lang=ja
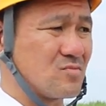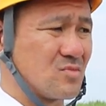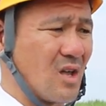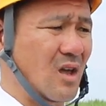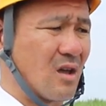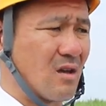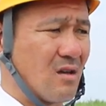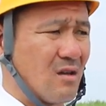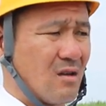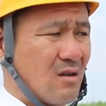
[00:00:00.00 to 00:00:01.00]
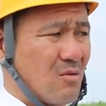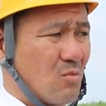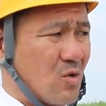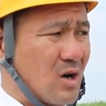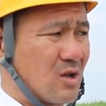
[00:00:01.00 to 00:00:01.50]
うんで
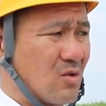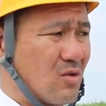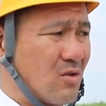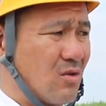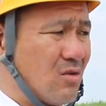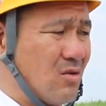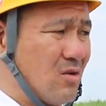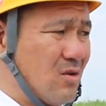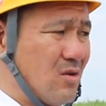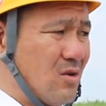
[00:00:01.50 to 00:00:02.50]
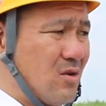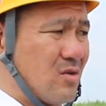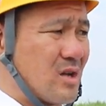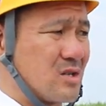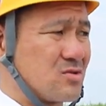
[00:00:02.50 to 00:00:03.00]
もうあの
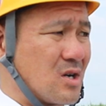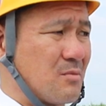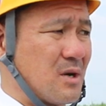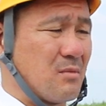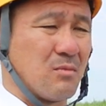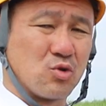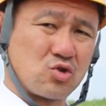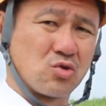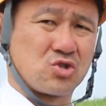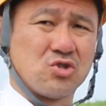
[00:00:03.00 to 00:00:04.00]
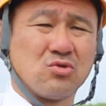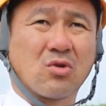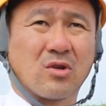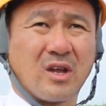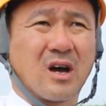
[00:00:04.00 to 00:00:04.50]
なんちゅうかまあまあもちろんしん
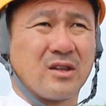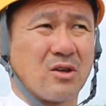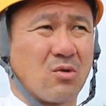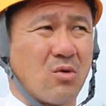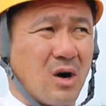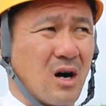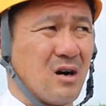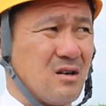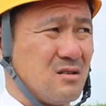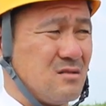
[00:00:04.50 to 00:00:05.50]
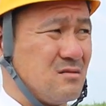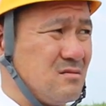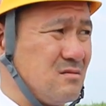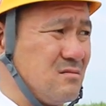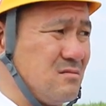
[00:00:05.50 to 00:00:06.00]
どるよね相手の子は
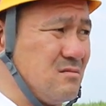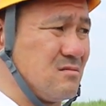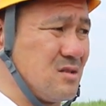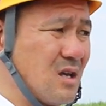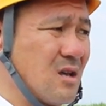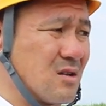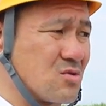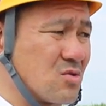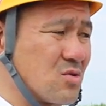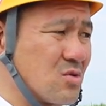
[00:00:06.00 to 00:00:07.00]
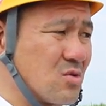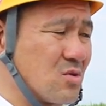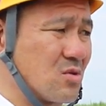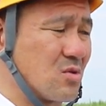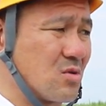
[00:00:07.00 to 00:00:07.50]
でそ
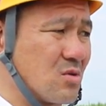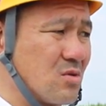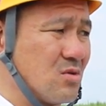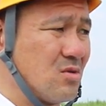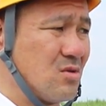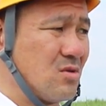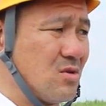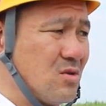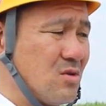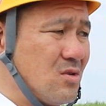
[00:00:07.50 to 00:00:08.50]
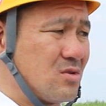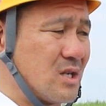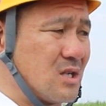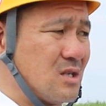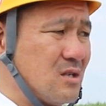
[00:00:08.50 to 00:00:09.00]
の
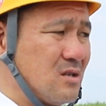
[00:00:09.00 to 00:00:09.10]
何